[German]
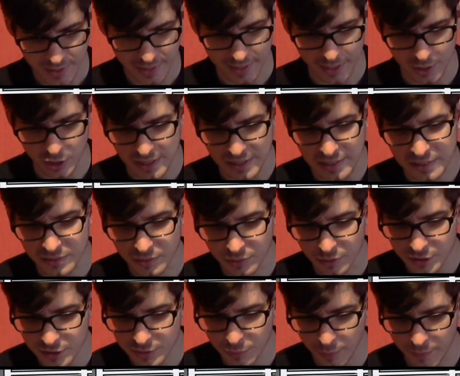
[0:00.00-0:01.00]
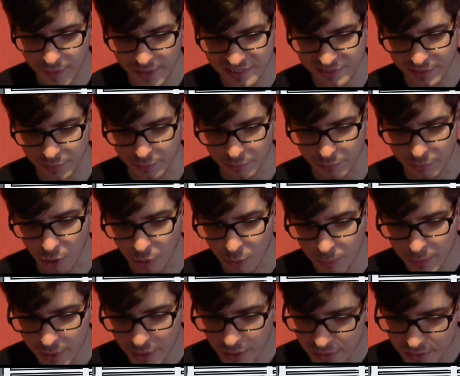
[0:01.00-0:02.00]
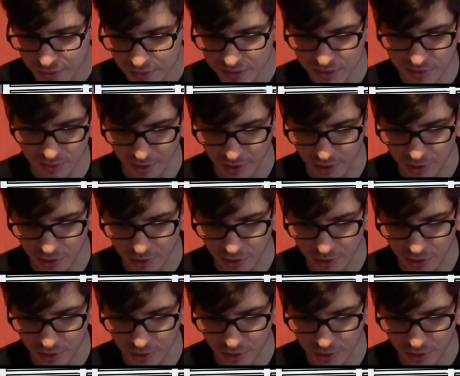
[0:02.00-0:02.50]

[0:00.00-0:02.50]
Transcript: Da steht jetzt nirgendwo was von Romance oder